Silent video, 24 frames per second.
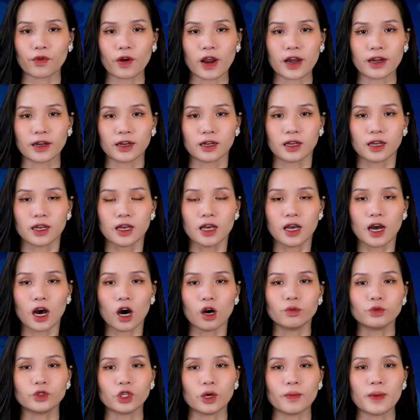Ukraine.
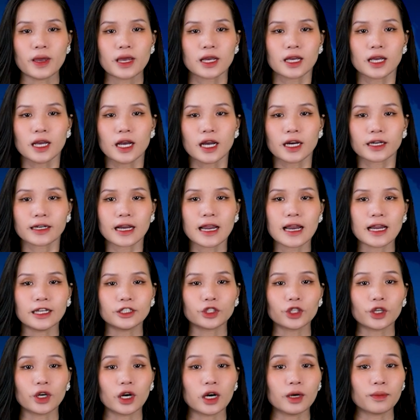Ông cho biết đây là
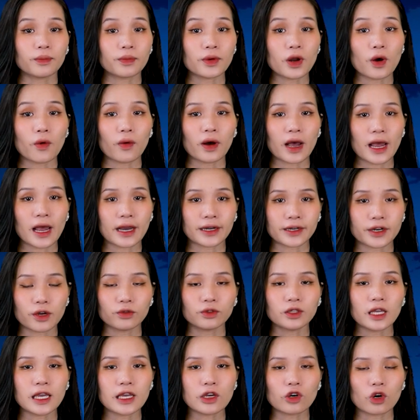trường hợp đầu hàng đầu
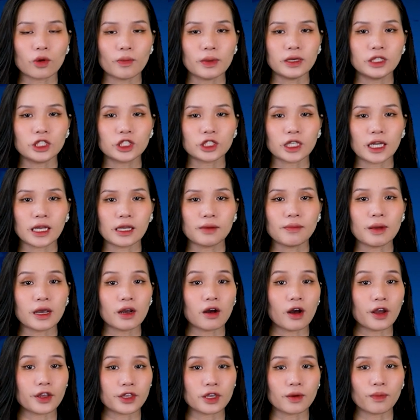tiên của binh sĩ bị
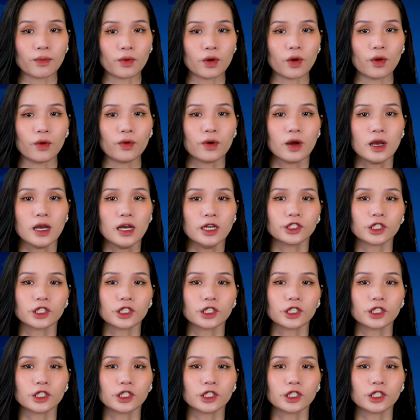gọi nhập ngũ